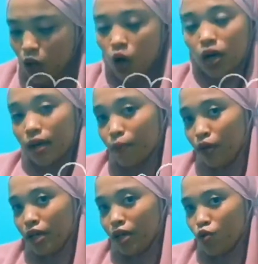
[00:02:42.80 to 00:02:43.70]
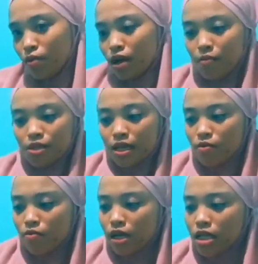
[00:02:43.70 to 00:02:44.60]
Oke, poin kedua mengapa saya
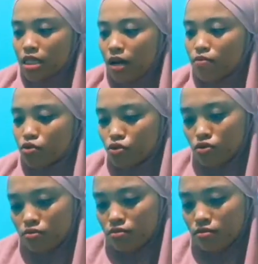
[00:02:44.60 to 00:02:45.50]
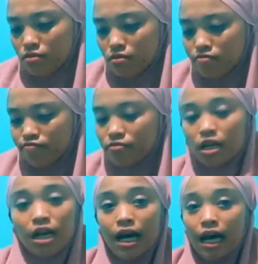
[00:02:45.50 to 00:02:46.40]
memilih Samsung
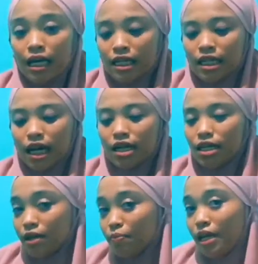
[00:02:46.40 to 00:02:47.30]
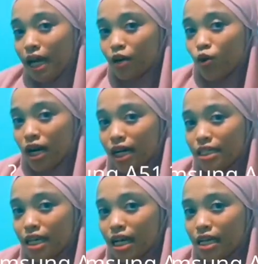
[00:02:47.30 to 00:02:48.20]
karena pilihan
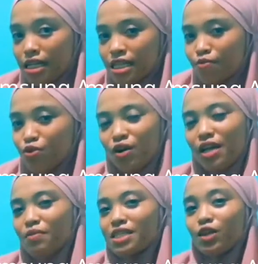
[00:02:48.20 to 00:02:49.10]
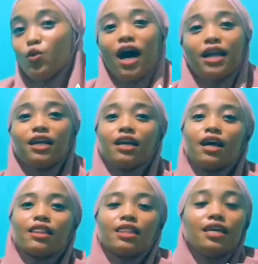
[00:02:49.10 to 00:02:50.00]
warnanya. Samsung A51 hadir
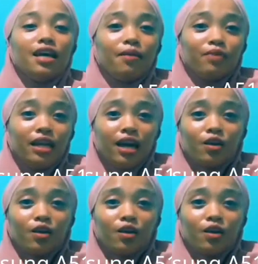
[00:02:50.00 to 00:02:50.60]
dengan tiga pilihan